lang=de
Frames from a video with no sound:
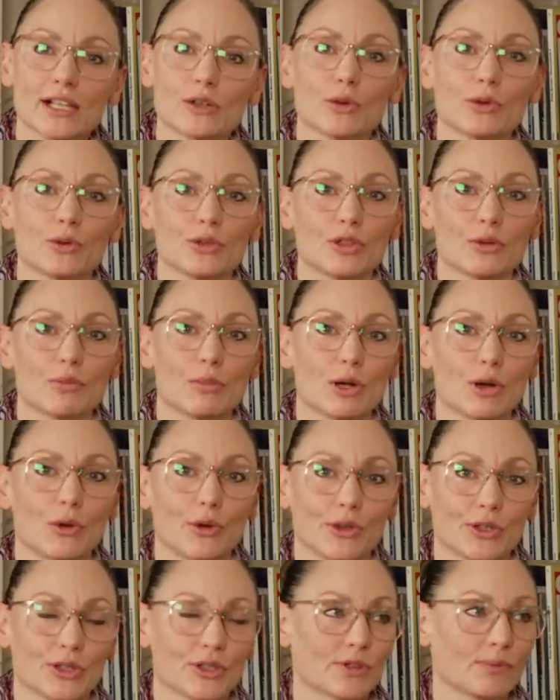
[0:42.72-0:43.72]
Heilkunde
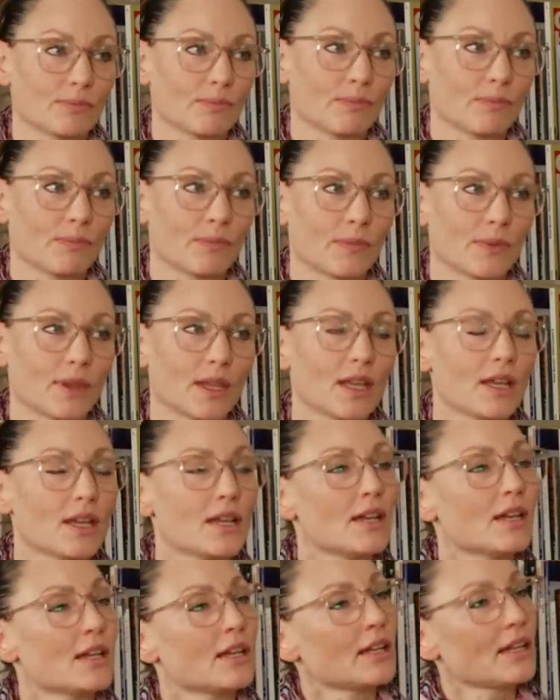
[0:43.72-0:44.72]
beleuchten.
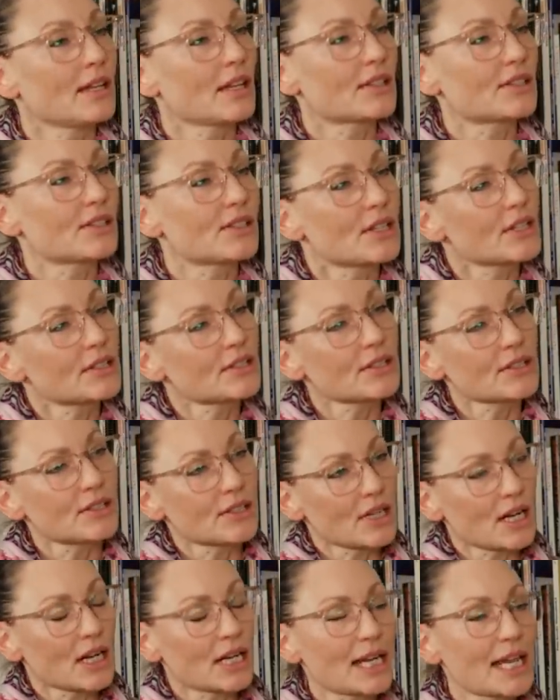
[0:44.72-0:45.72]
Jetzt ist
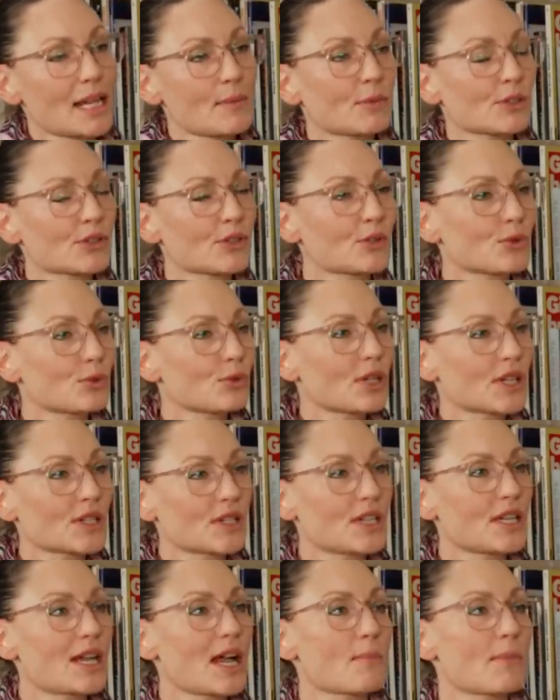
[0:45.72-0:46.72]
es ja, Clemens, so,
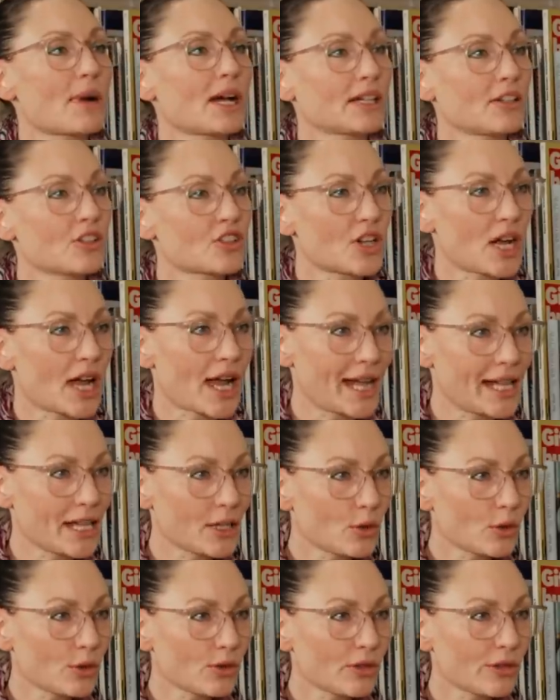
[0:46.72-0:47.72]
dass die germanische
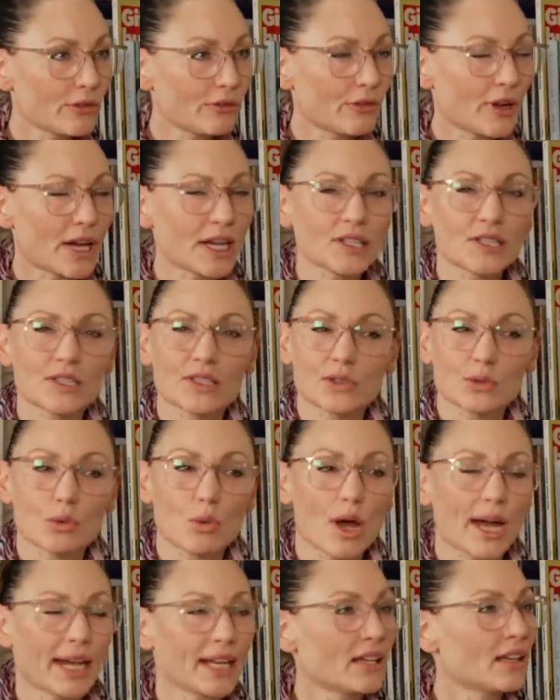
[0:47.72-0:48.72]
Heilkunde fast
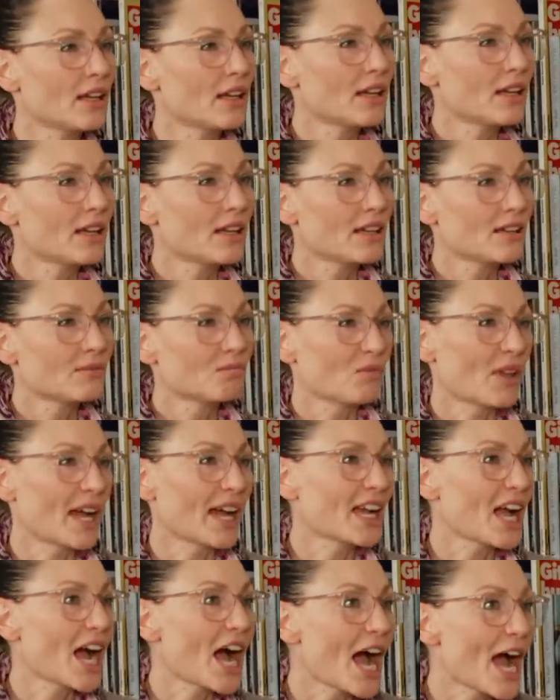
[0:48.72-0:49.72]
so ein
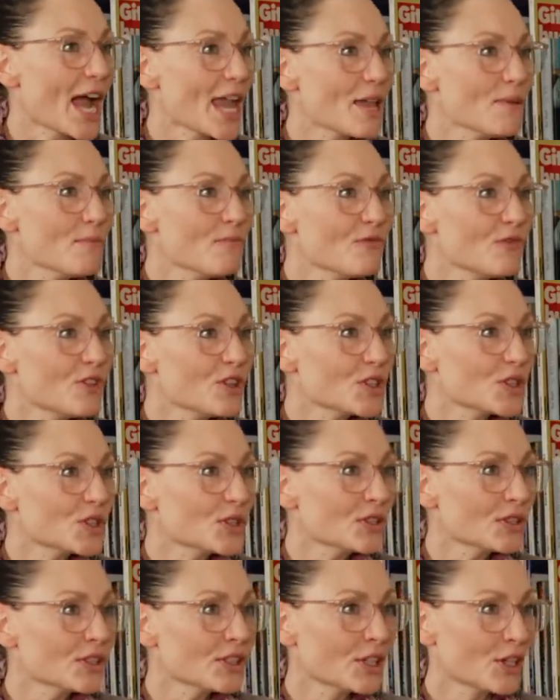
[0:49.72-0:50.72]
na,
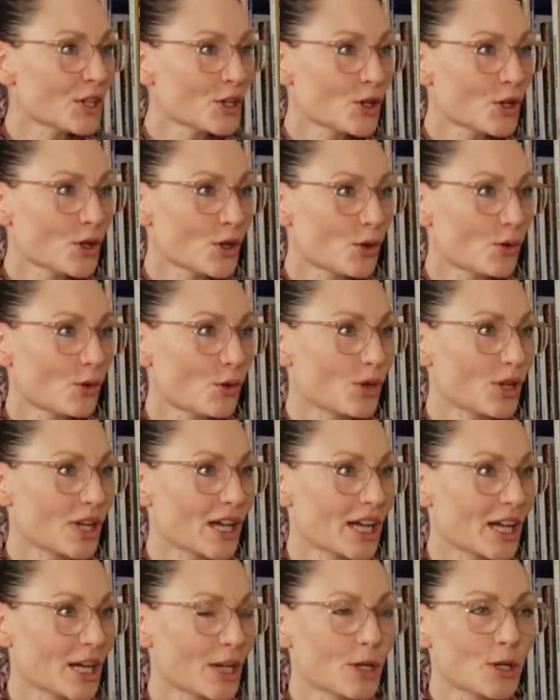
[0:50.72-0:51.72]
Geheimwissen
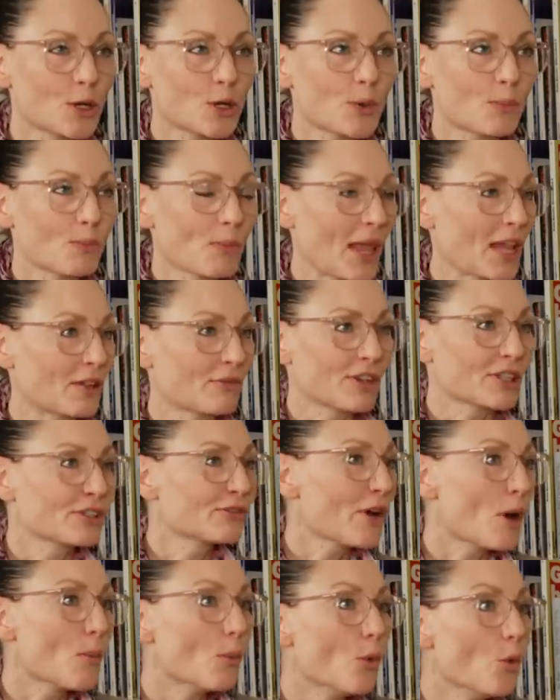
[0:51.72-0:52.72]
oder
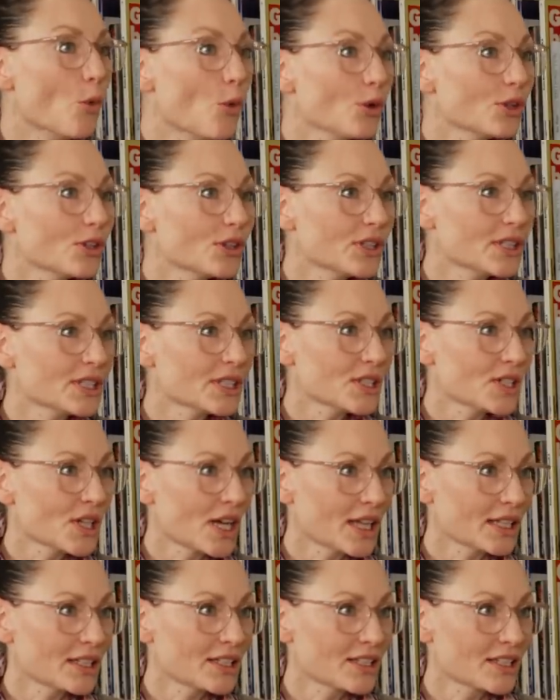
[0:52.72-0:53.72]
etwas
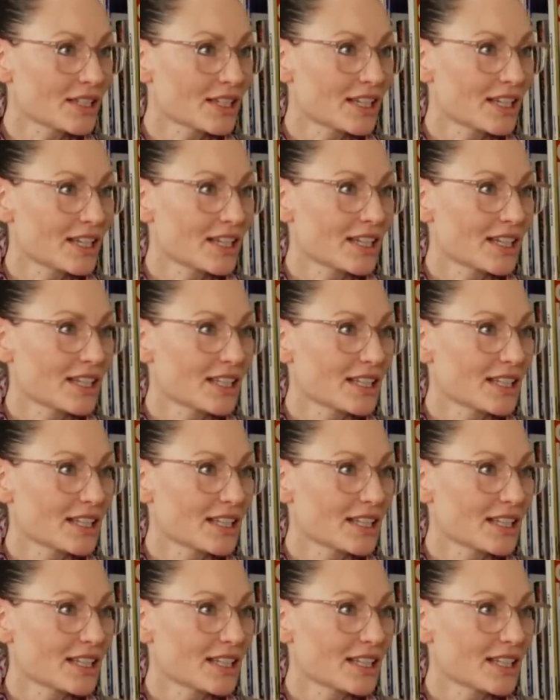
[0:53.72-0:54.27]
Verbotenes hat.